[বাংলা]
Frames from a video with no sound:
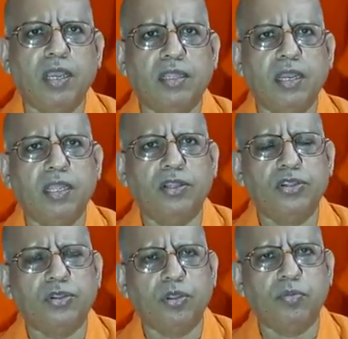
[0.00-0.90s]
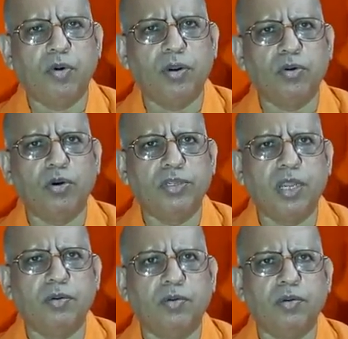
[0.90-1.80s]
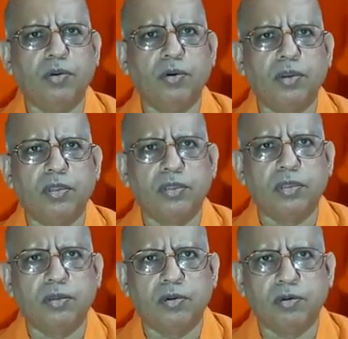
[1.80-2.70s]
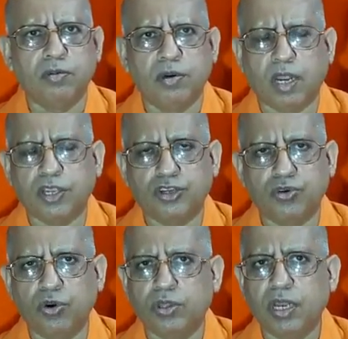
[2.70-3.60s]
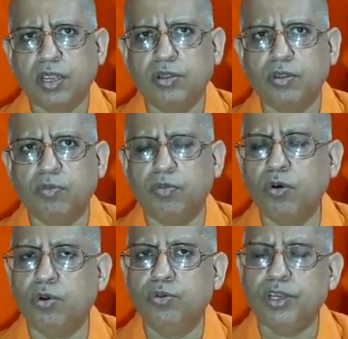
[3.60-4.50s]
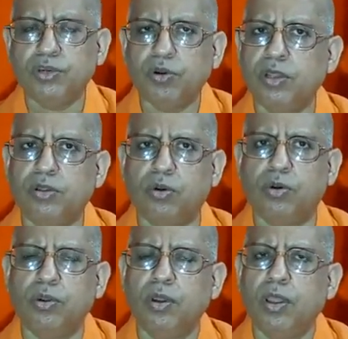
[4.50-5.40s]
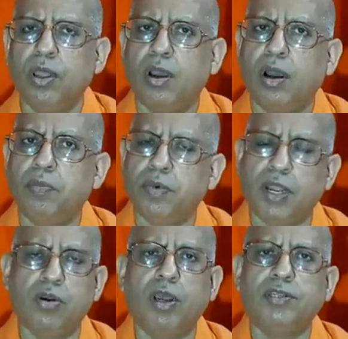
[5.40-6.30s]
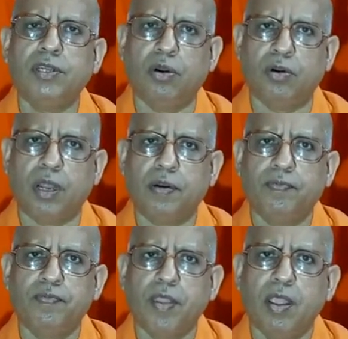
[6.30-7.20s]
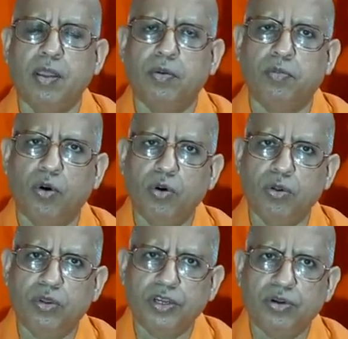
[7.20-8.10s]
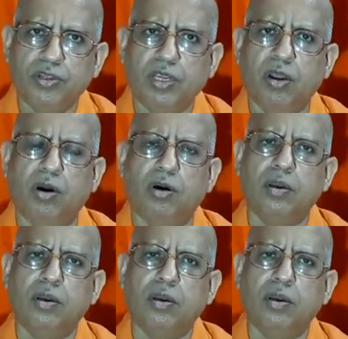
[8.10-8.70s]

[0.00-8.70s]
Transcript: গিয়ে তিনি ইতস্তত ভ্রমণ করছেন রাজা সুরতের কিন্তু মূল উদ্দেশ্য কিন্তু মৃগয়া ছিল না মূল উদ্দেশ্য ছিল